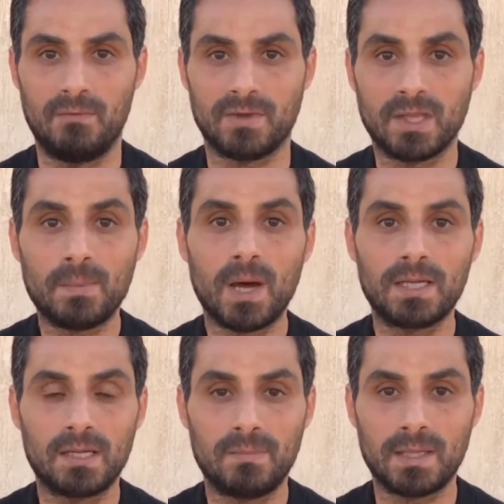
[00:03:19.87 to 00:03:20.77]
فطبقا
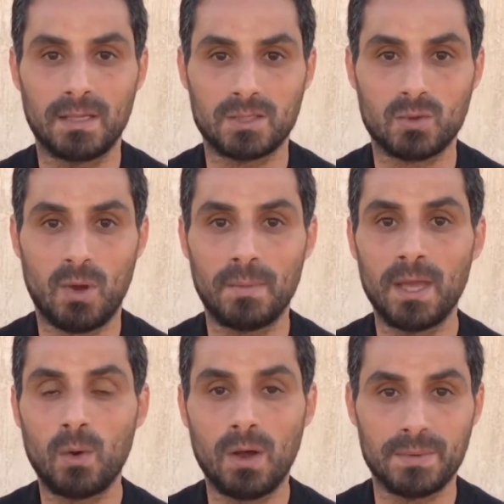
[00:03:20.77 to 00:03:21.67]
للمادة
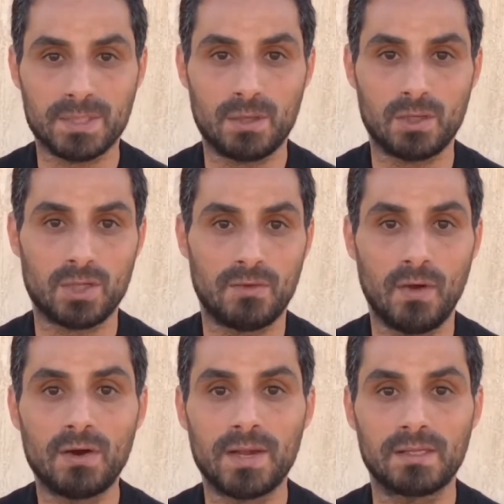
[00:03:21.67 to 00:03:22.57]
715
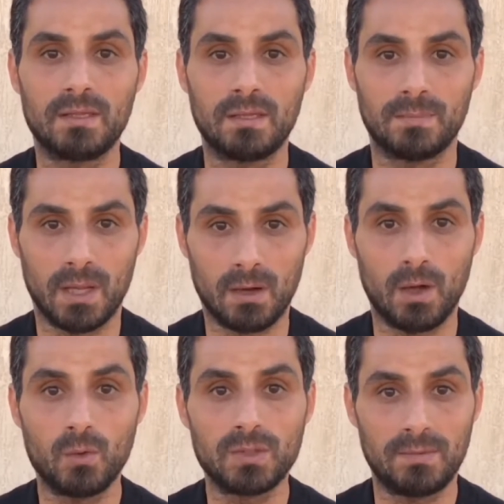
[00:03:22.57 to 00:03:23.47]
فقرة 2 من
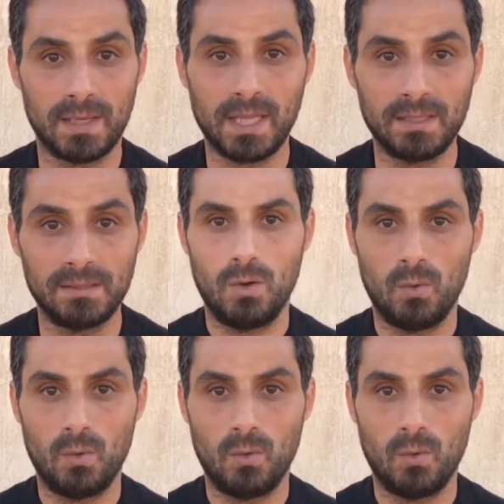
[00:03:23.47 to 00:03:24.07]
القانون المدني